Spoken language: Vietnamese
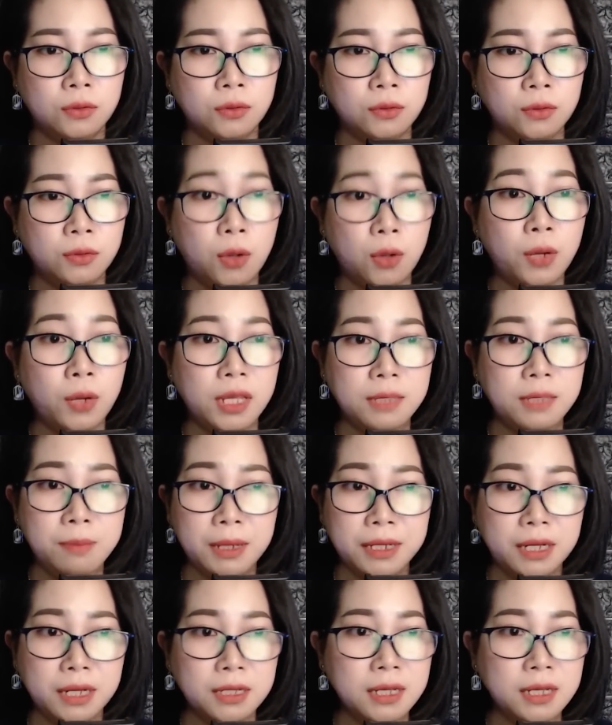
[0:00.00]
Cô Lý bị
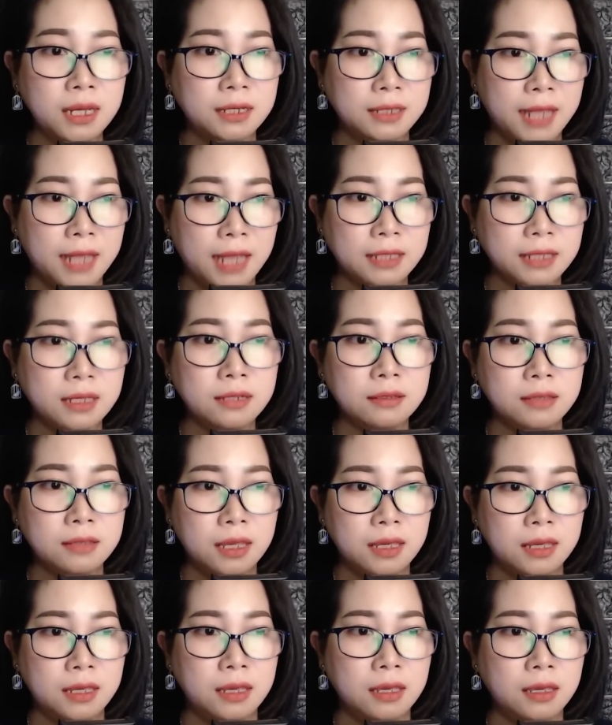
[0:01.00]
đứng hình ngay tức
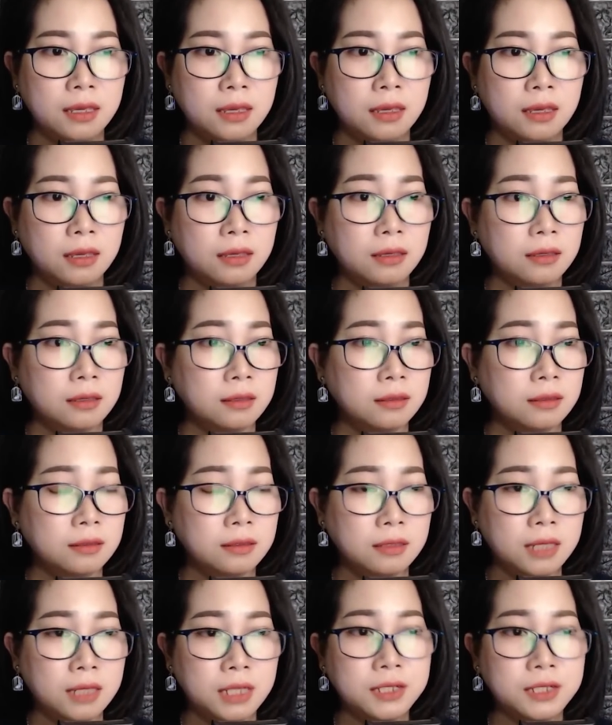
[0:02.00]
thì,
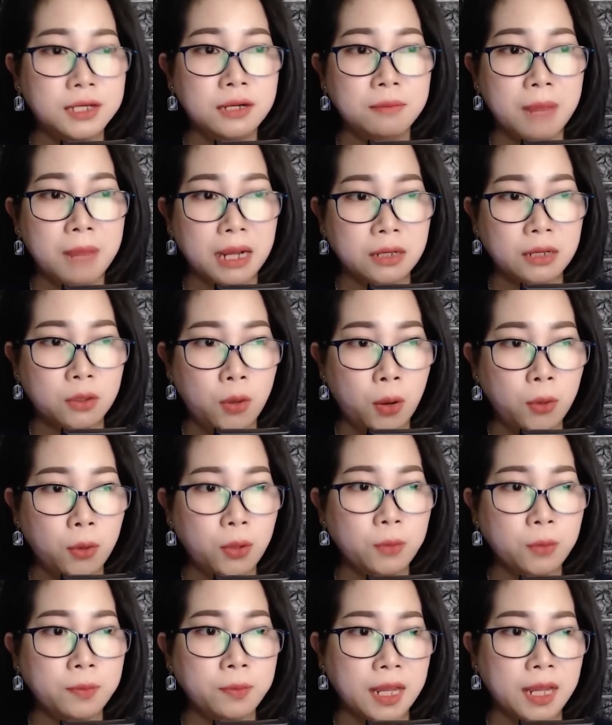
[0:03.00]
khi trước mặt cô
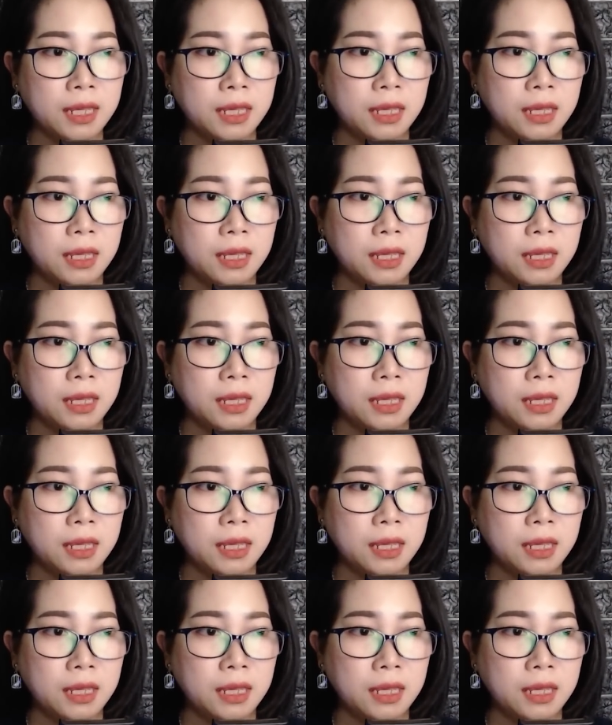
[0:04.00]
lúc này